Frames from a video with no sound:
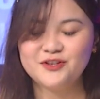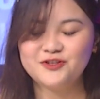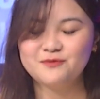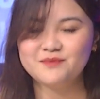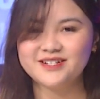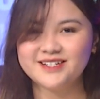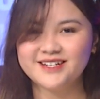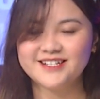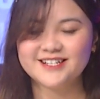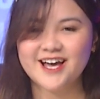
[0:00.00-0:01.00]
Chúc mừng cho
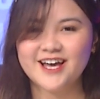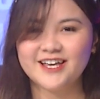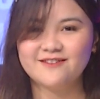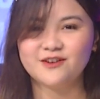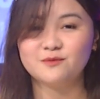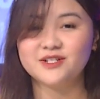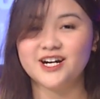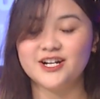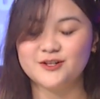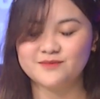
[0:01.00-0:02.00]
Lisa, hy vọng
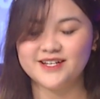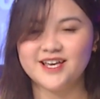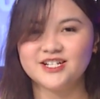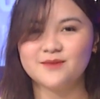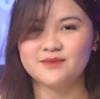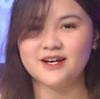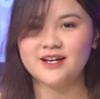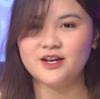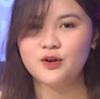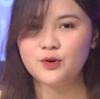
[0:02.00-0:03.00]
rằng là trong thời gian sắp
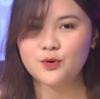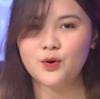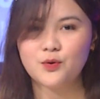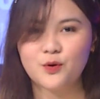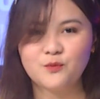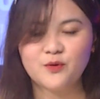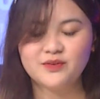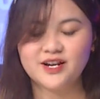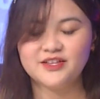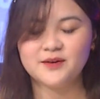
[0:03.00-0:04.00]
tới, cô cũng giống
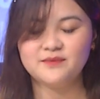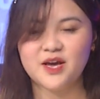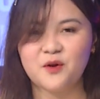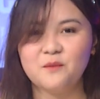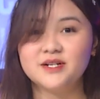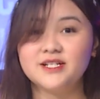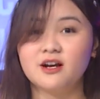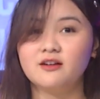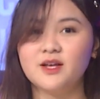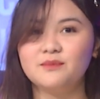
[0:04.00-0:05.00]
như là nhóm nhạc của mình
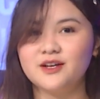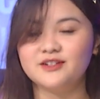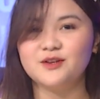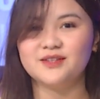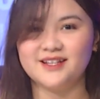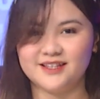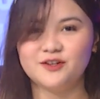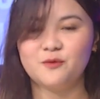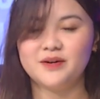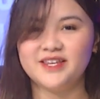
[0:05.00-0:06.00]
sẽ có thêm thật nhiều thành
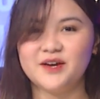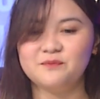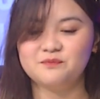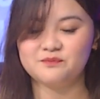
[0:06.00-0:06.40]
tích của mình nhé.